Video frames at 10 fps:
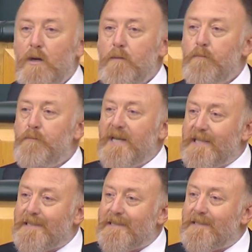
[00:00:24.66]

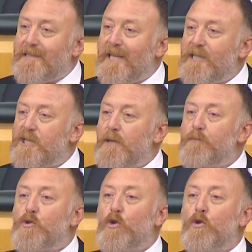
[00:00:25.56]
Biz
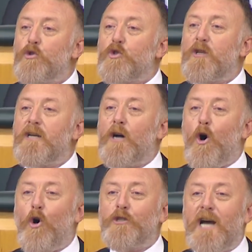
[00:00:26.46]
seçim
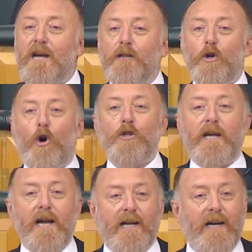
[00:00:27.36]
sonuçlarına odaklı
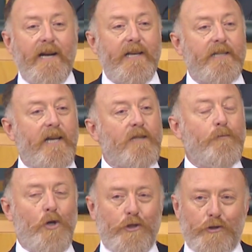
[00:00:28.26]
olarak hareket
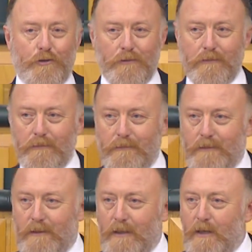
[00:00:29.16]
etmiyoruz.
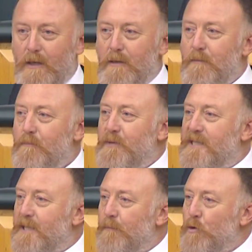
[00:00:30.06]

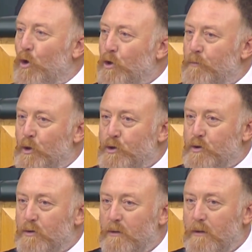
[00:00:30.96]
Bizim yolumuz
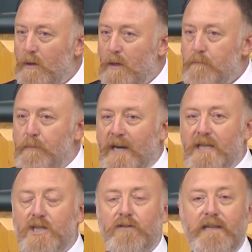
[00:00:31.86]

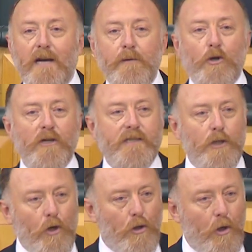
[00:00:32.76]
barış ve
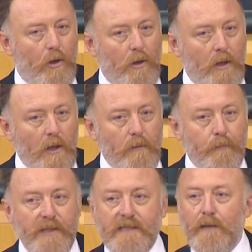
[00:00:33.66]
demokrasi yolu.
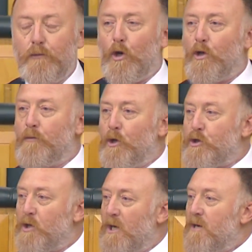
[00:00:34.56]
Bizim
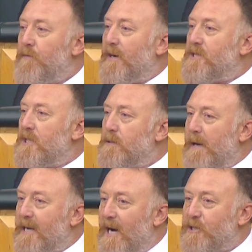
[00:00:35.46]
yolumuz
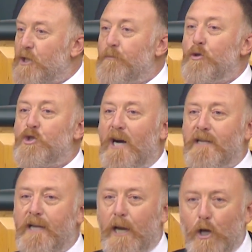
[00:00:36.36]
faşizme karşı
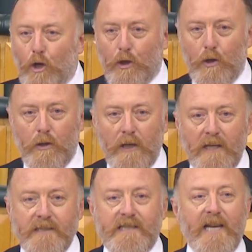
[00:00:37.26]
mücadele yolu.
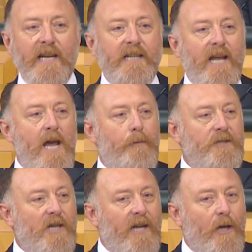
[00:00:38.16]
Senin ne
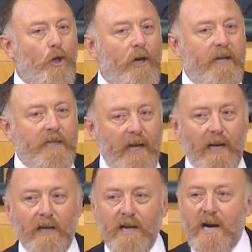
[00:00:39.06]
yapacağına göre
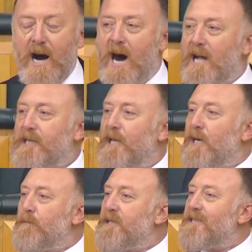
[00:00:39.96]
değil,
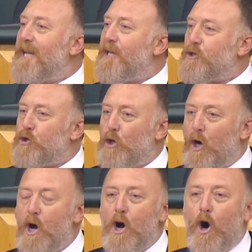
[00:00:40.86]
halklarımız ne
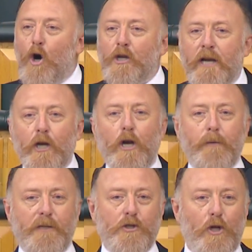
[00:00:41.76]
istiyor? Ona
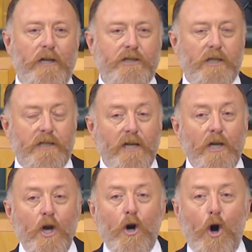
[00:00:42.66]
göre biz yola çıktık,
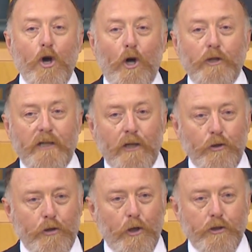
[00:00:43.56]
o yolda da
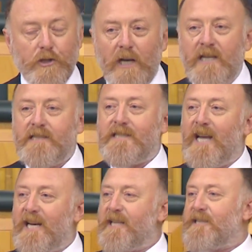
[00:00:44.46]
yürüyoruz.
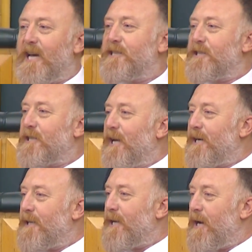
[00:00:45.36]
Senin
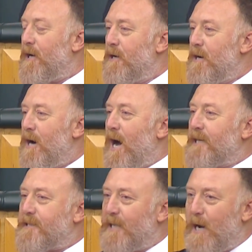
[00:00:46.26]
tehditlerine de
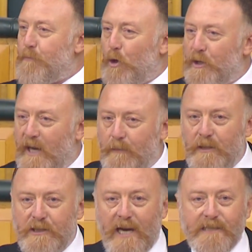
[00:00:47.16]
asla boyun
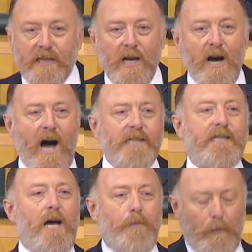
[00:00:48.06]
eğmeyeceğiz,
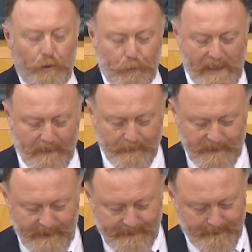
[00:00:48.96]
asla pabuç
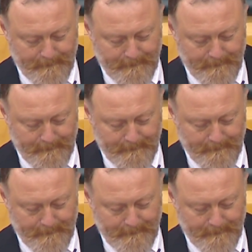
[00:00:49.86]
bırakmayacağız.